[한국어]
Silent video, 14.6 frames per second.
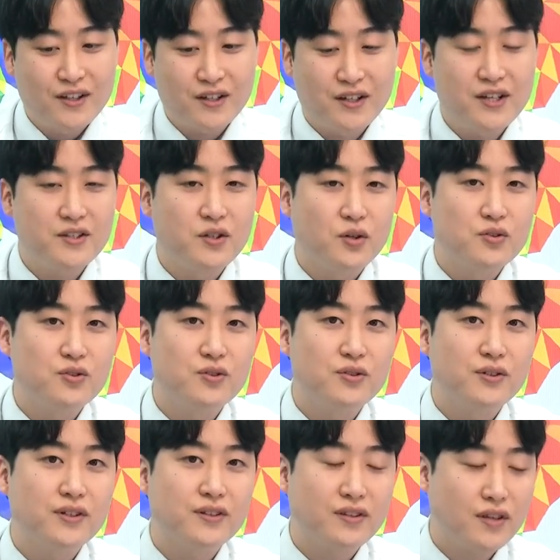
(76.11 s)
네, 긴
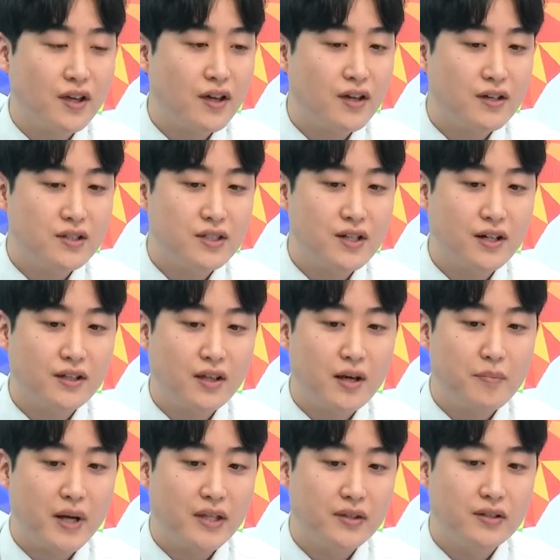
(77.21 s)
연휴 끝에 시장에
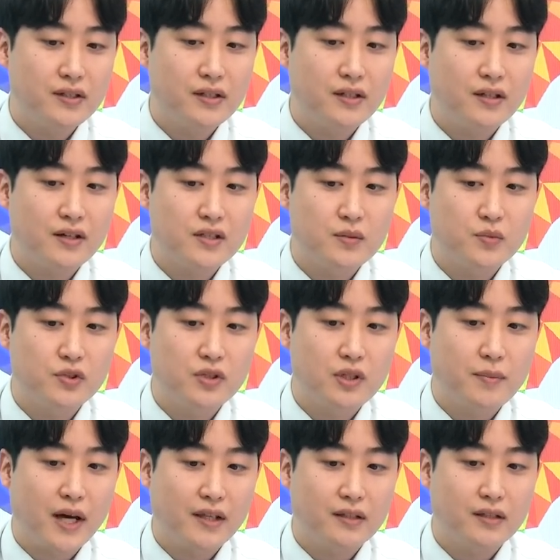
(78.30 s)
대한 반등을 기대하신 분들이
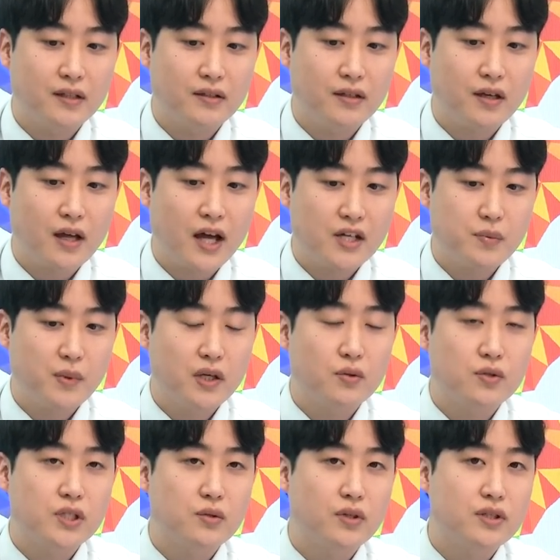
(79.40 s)
많을 텐데
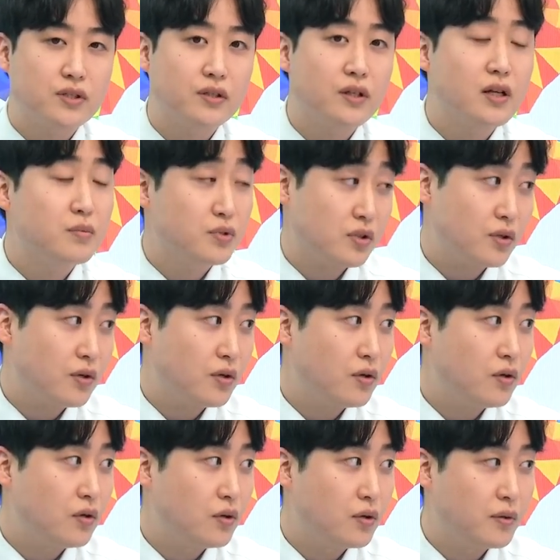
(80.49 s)
아쉽게도 10월
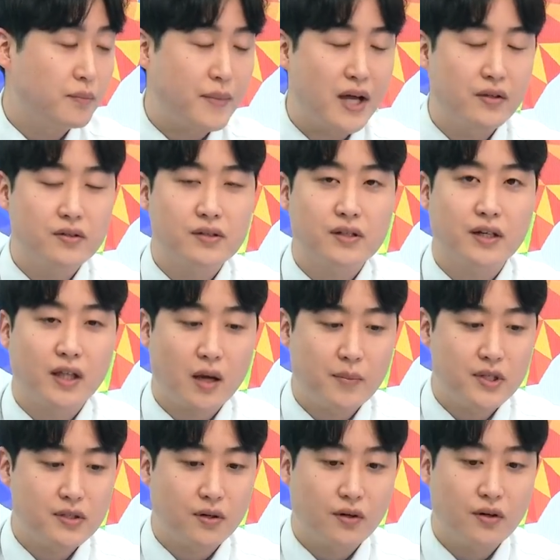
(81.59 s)
첫날부터 마이너스가
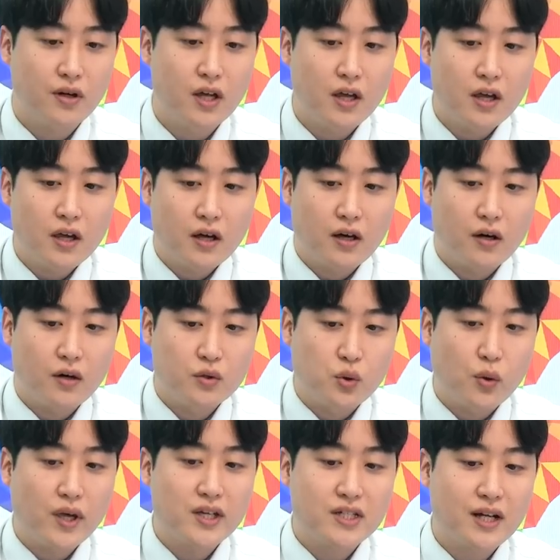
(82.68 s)
나면서 어,
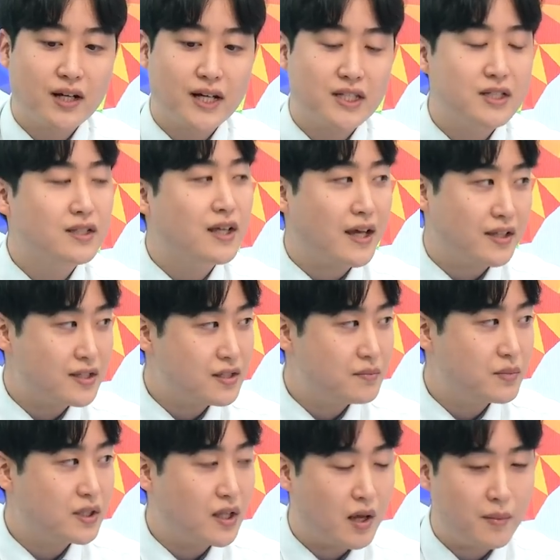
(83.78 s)
좋게 시작하지는
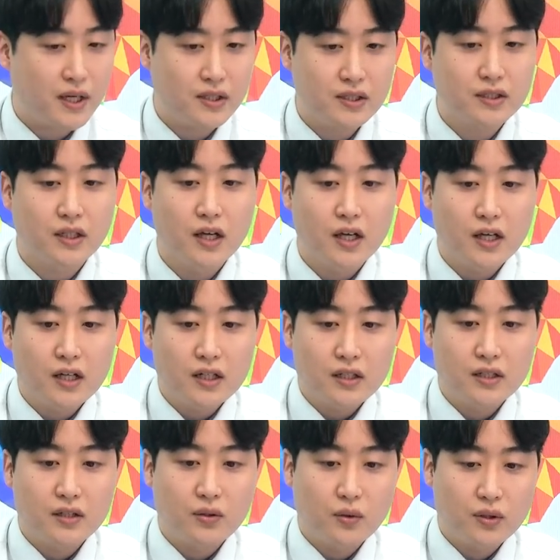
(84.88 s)
않았습니다만은 네.
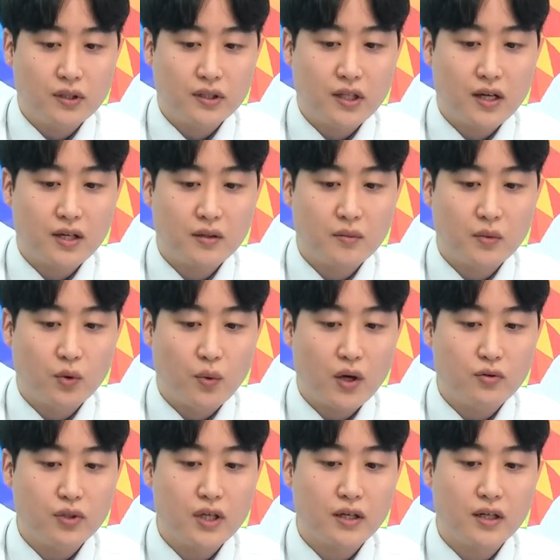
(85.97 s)
어, 일단 뭐
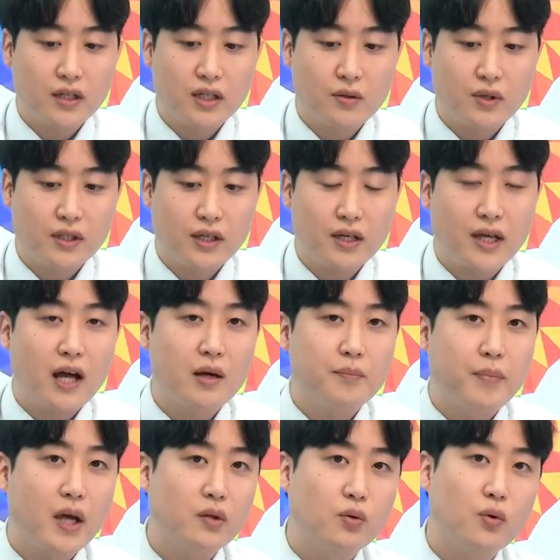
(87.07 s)
외국인과 기관의 양
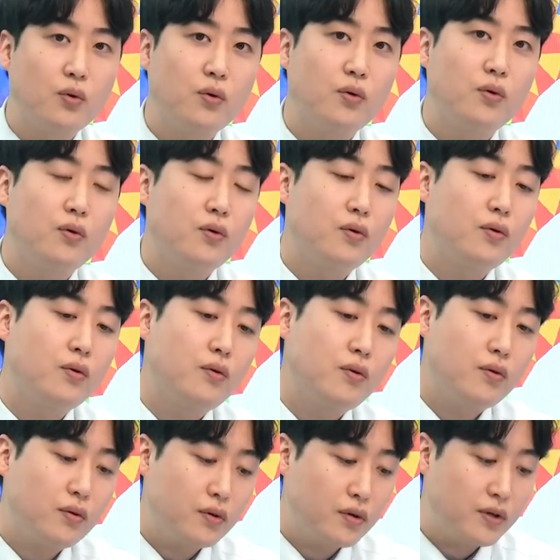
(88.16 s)

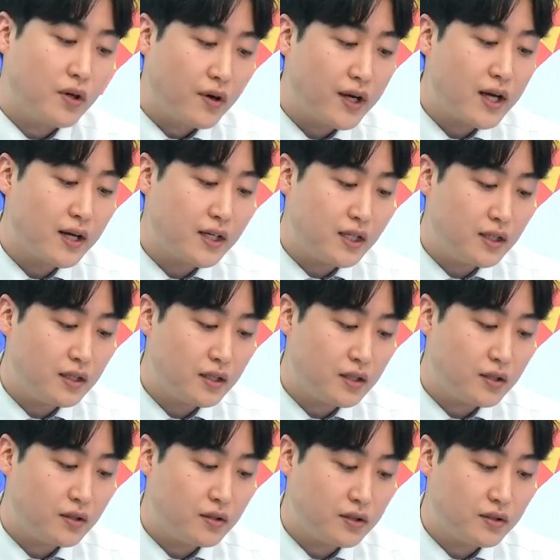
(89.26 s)
매도 영향이
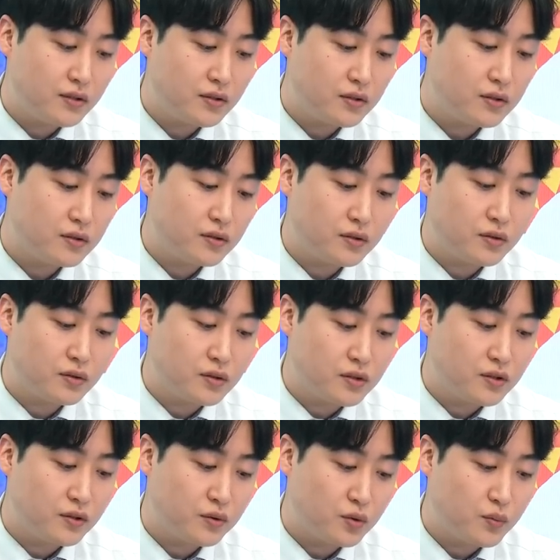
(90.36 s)
어, 큰
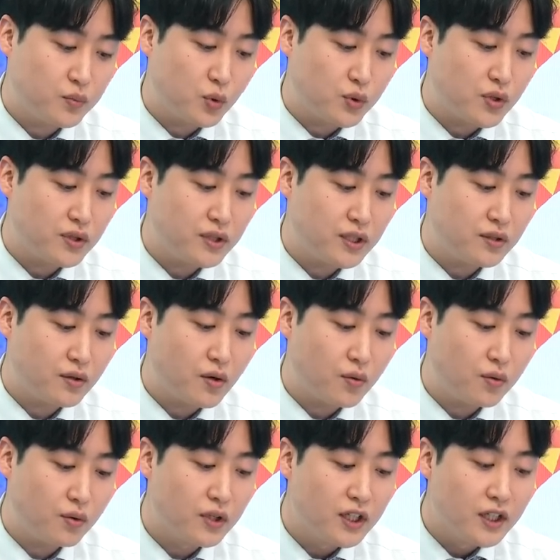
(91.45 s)
그런 좀 조정을
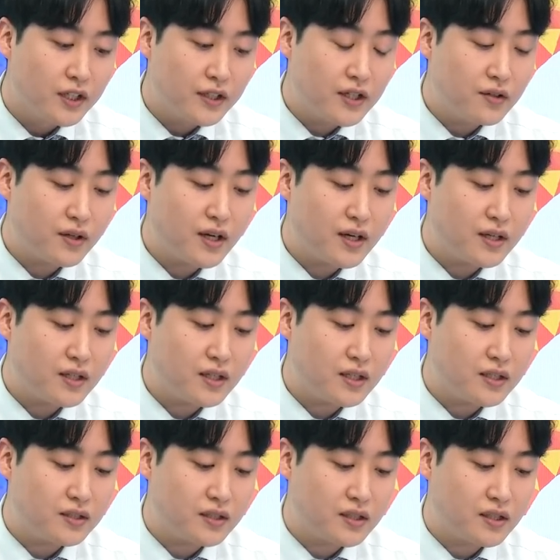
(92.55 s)
일으켰고 근데 이런 게그